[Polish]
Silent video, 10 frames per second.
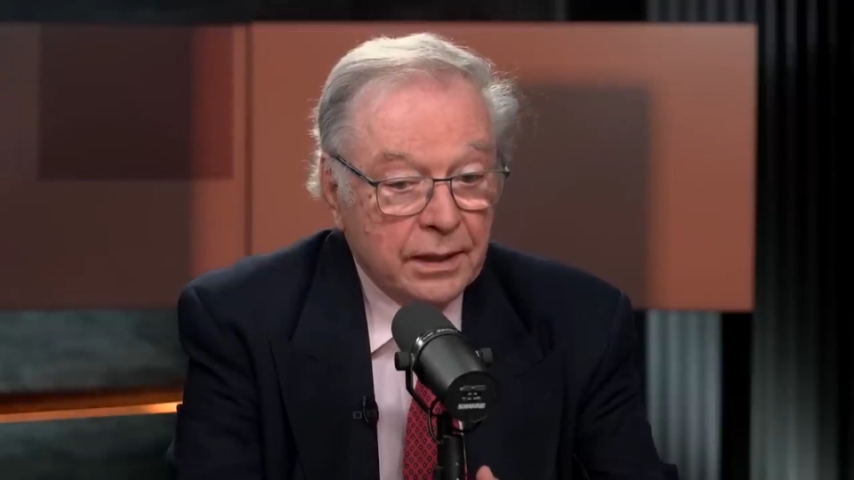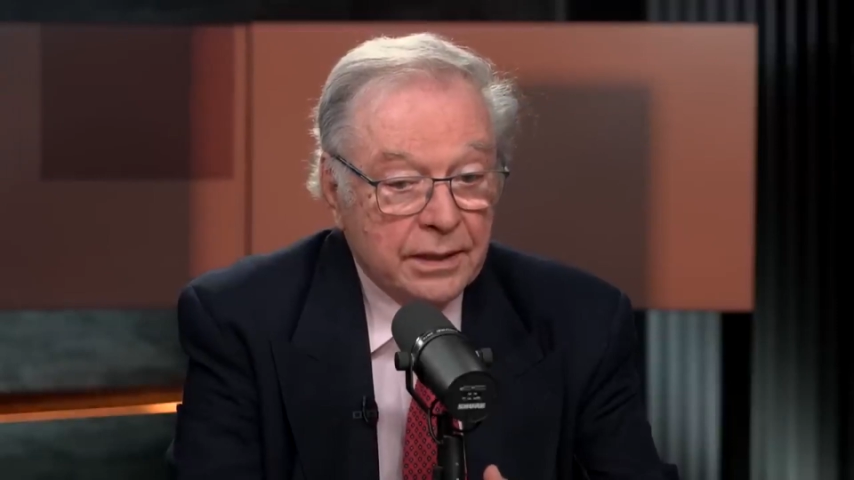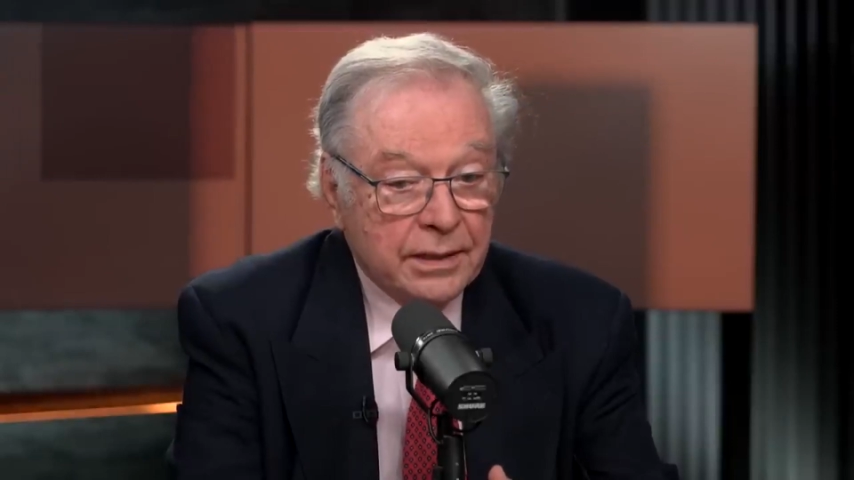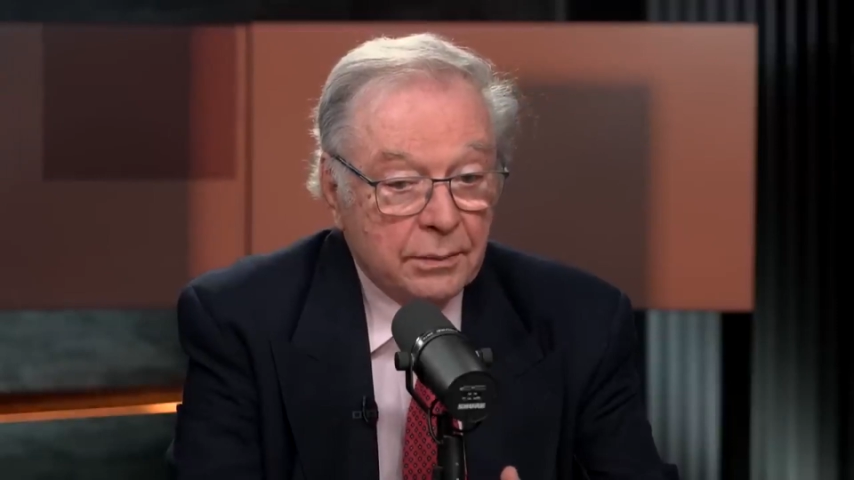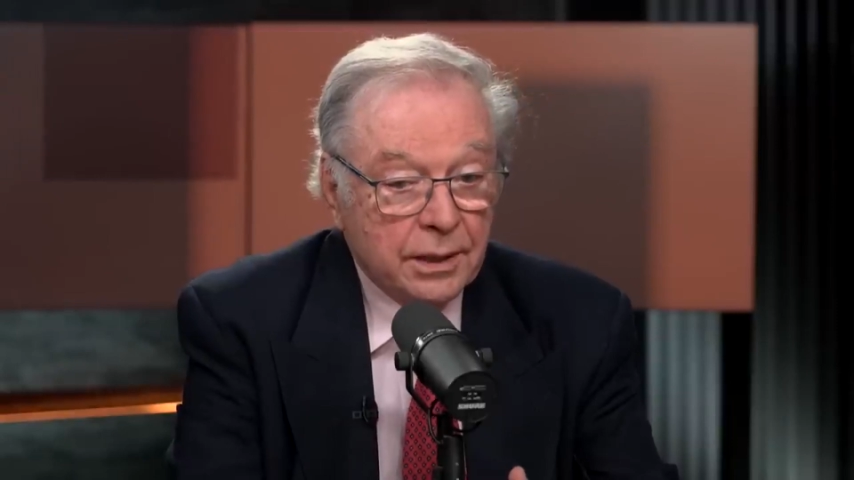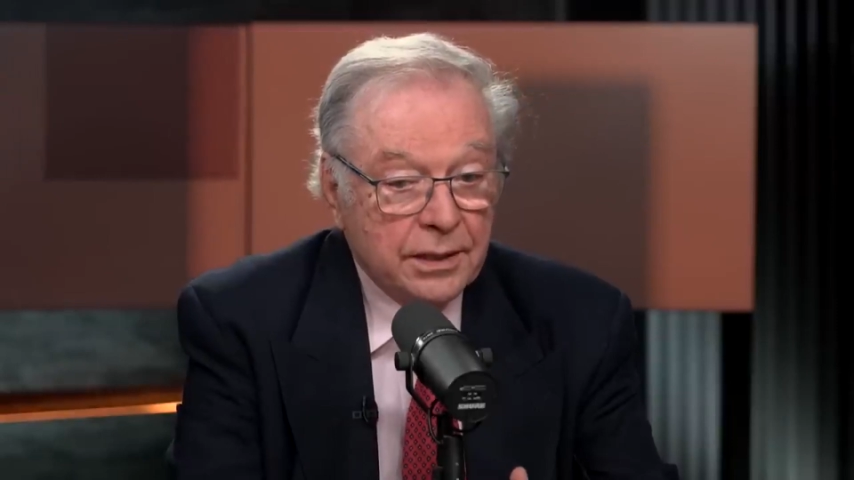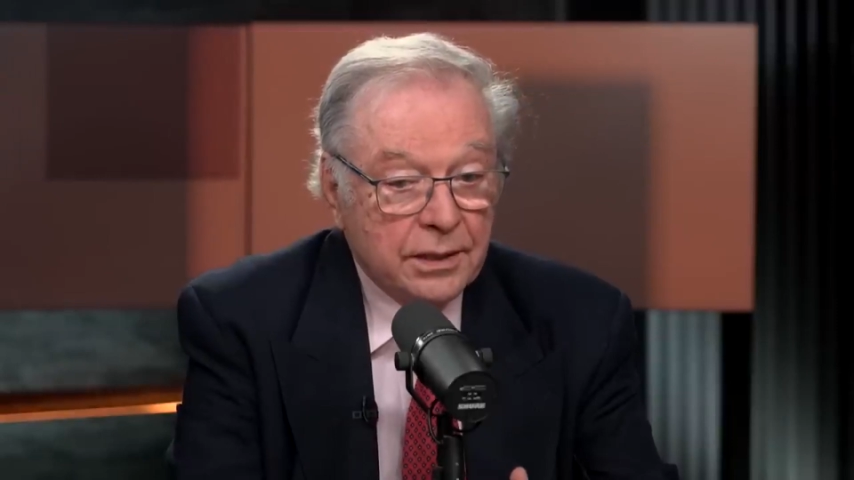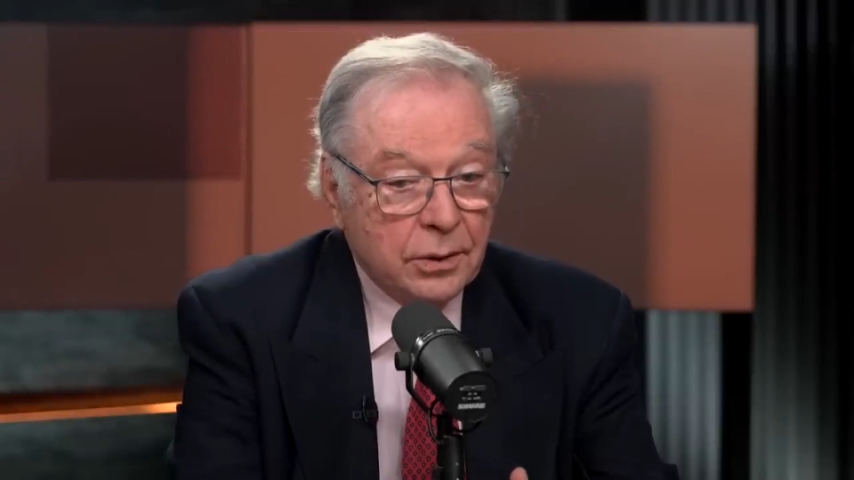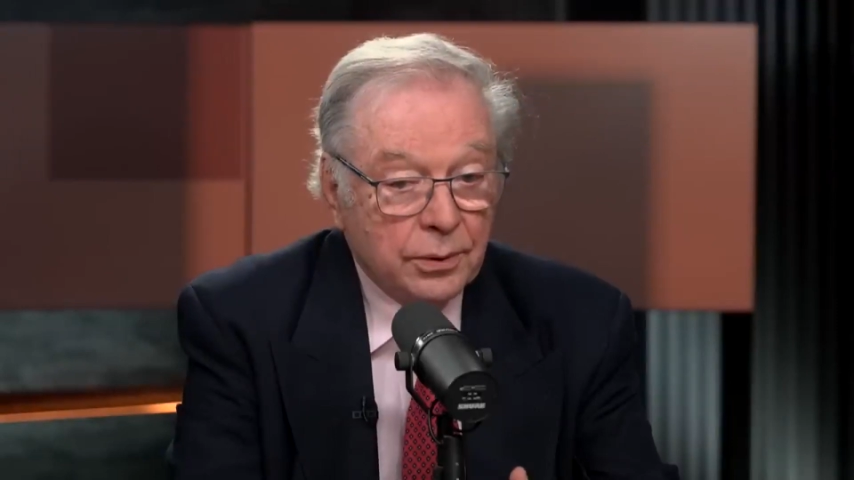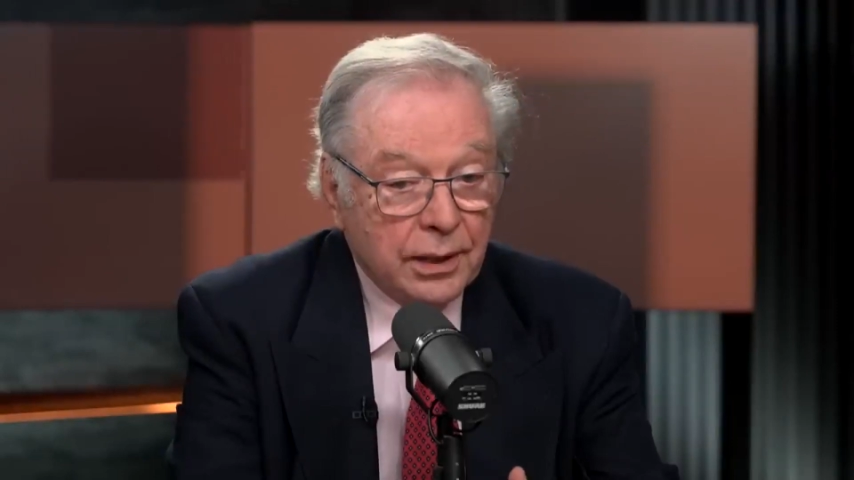i cała
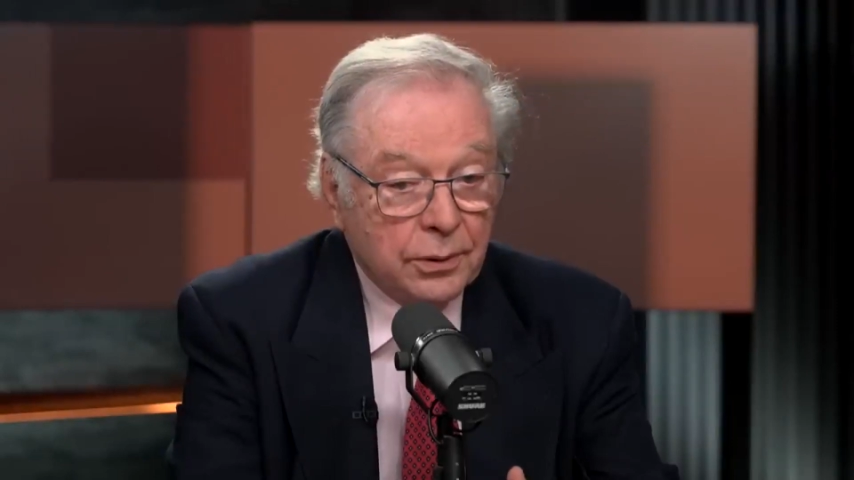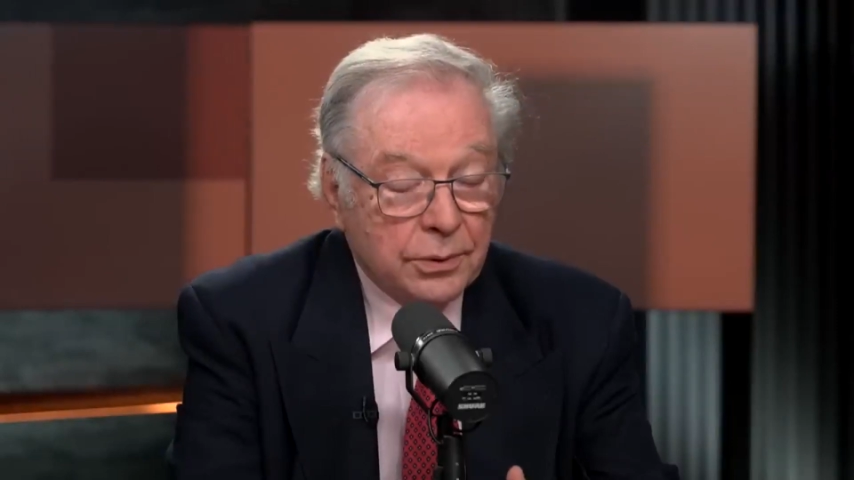historia